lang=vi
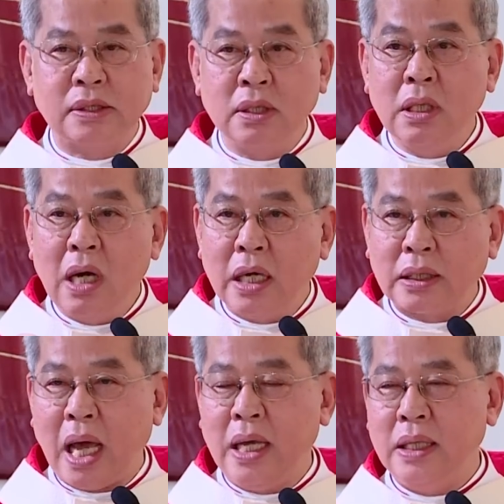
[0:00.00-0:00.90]
giữ lời
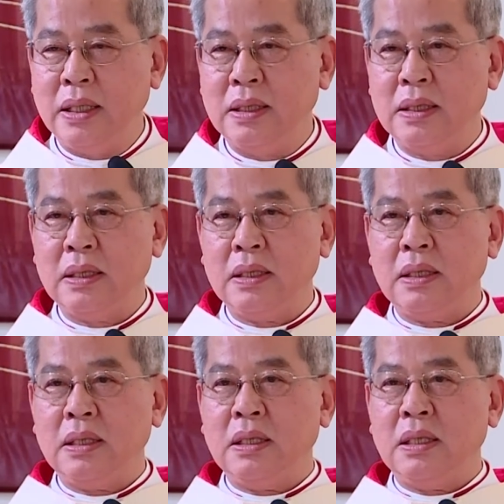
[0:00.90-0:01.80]
thầy.
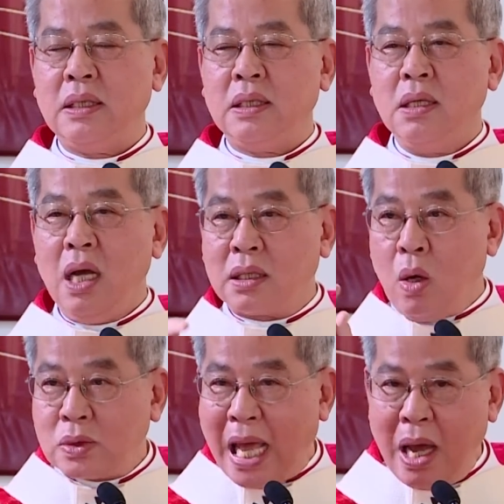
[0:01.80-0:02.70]
Người
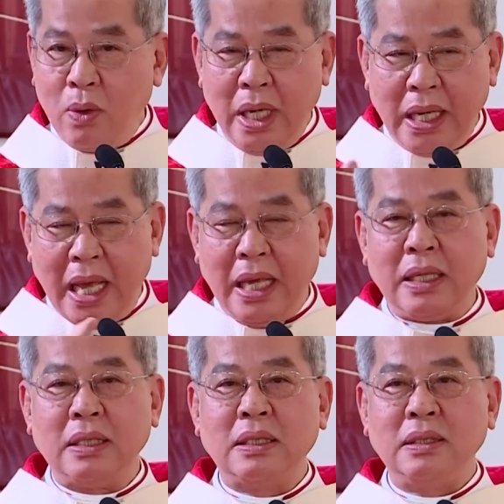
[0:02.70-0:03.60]
công giáo đây
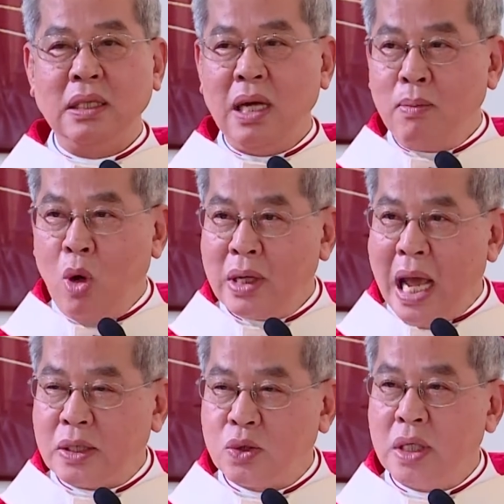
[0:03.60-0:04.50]
này, những người môn
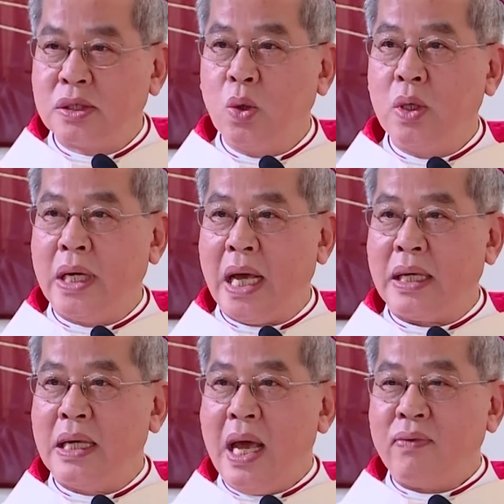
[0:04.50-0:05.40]
đệ Chúa Giêsu đây
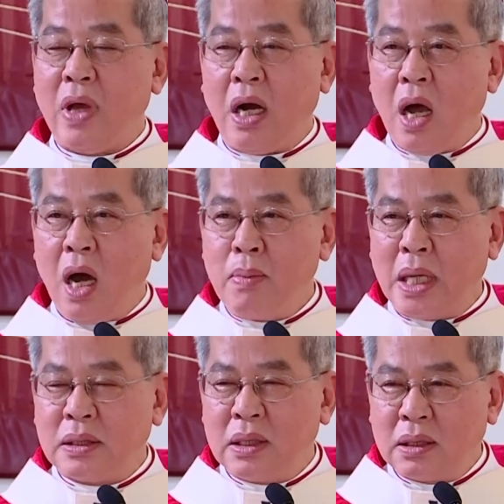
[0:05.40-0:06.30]
này phải lo mà
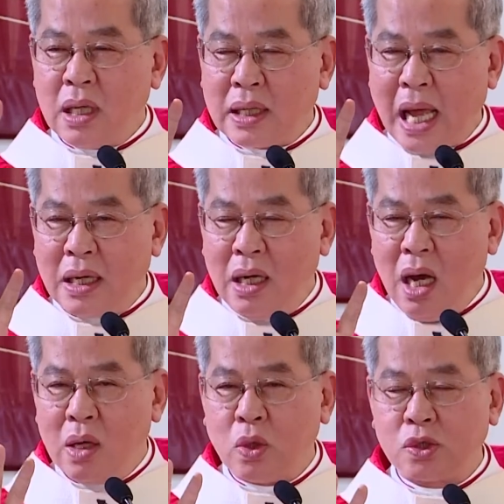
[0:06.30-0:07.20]
thực hành
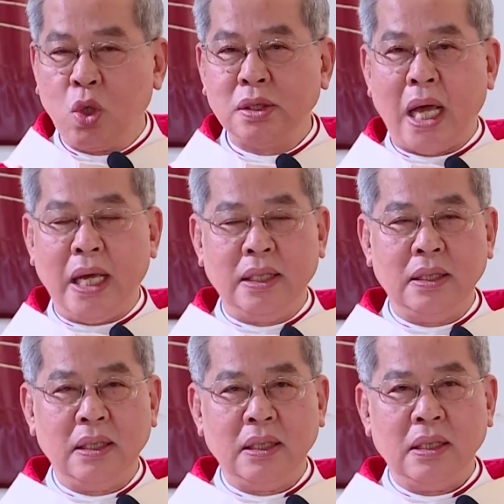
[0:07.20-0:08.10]
lời của Chúa dạy.
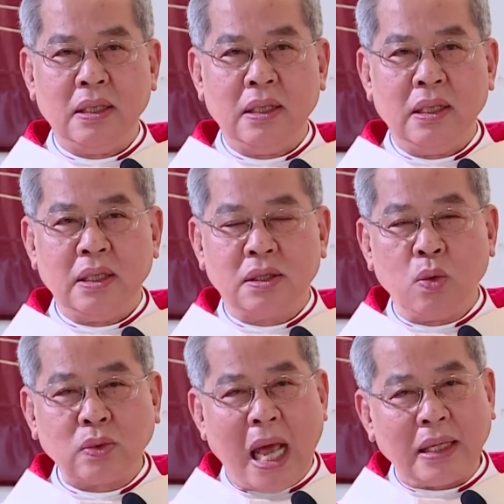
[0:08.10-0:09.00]

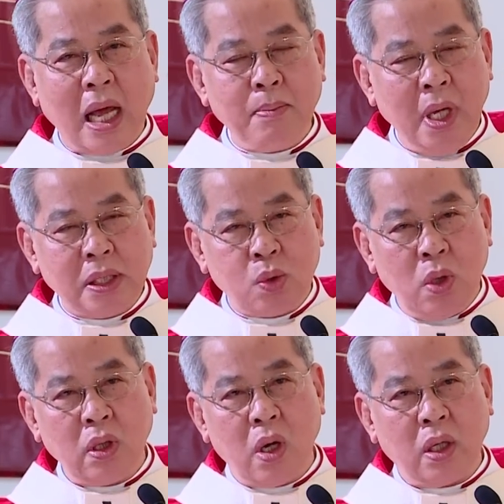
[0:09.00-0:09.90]
Chúng ta đã biết
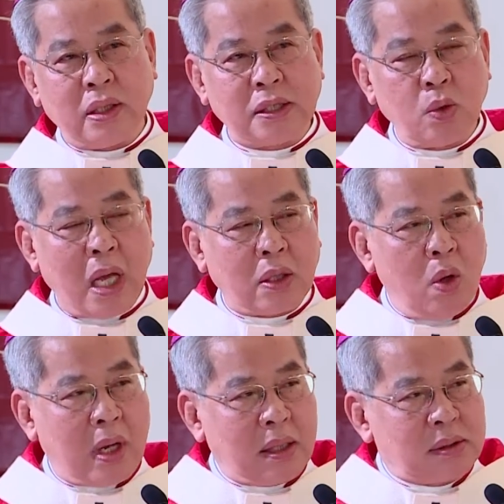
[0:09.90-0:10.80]
Chúa rồi thì chúng ta
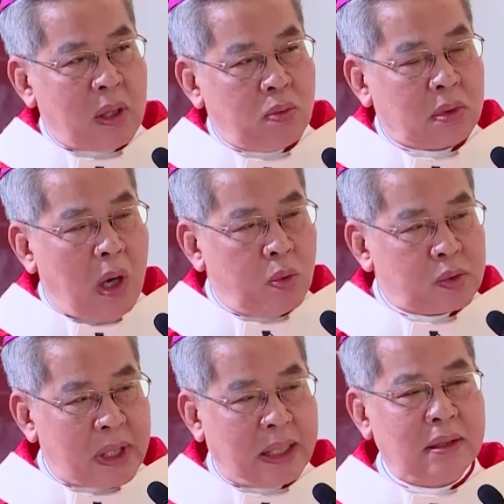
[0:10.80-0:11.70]
cố gắng sống công
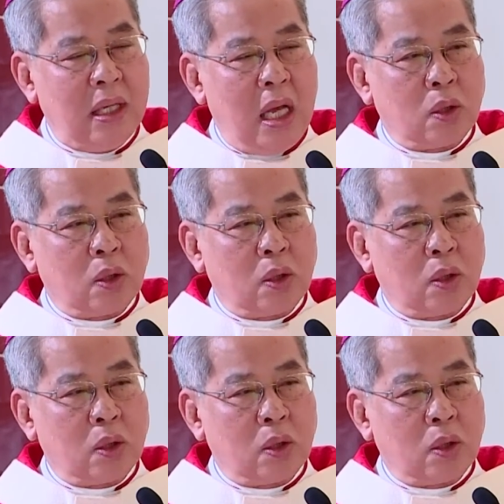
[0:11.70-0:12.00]
chính,